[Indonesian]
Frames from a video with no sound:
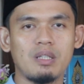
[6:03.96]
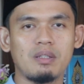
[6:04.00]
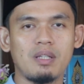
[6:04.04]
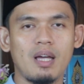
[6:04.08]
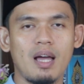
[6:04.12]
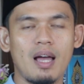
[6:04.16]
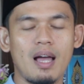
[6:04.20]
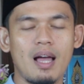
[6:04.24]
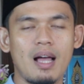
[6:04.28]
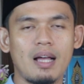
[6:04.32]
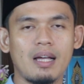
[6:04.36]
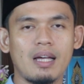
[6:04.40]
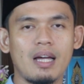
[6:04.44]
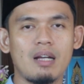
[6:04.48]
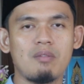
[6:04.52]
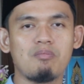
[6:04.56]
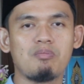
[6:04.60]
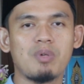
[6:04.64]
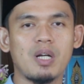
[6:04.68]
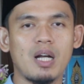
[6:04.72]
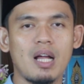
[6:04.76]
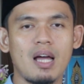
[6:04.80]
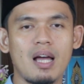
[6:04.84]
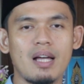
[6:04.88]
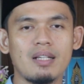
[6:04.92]
kita
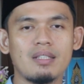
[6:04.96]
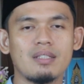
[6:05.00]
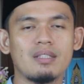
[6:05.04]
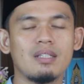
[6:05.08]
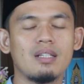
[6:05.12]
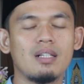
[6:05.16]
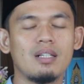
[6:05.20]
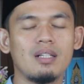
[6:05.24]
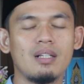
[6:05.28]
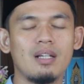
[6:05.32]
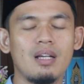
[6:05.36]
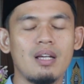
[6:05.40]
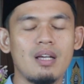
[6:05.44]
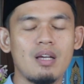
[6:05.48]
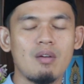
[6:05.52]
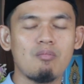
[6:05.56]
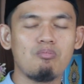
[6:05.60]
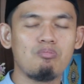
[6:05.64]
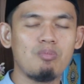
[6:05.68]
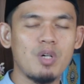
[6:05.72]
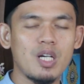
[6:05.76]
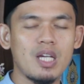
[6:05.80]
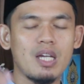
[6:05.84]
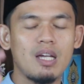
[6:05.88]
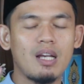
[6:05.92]
akan berhasil
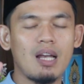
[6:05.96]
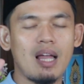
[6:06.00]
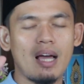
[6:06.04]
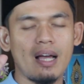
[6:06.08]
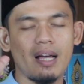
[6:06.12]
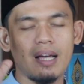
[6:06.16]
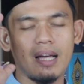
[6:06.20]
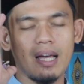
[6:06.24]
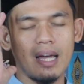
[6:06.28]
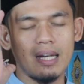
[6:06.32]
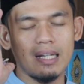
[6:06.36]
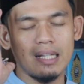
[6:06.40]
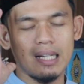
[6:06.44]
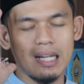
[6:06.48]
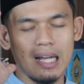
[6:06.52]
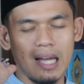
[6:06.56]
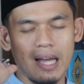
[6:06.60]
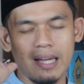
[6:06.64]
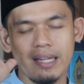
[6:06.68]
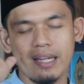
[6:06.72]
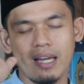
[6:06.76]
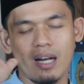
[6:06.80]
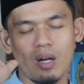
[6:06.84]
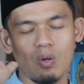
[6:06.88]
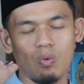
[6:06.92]
menghilangkan
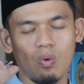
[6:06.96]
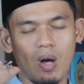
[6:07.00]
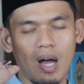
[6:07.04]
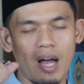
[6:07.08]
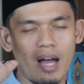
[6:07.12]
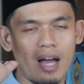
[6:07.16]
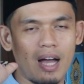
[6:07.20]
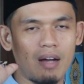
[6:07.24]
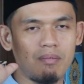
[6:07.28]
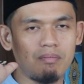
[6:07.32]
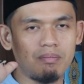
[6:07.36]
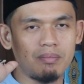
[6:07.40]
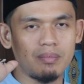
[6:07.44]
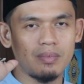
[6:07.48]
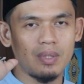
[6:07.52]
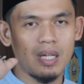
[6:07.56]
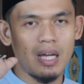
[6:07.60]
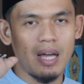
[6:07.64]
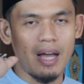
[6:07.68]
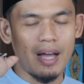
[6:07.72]
khayal waham,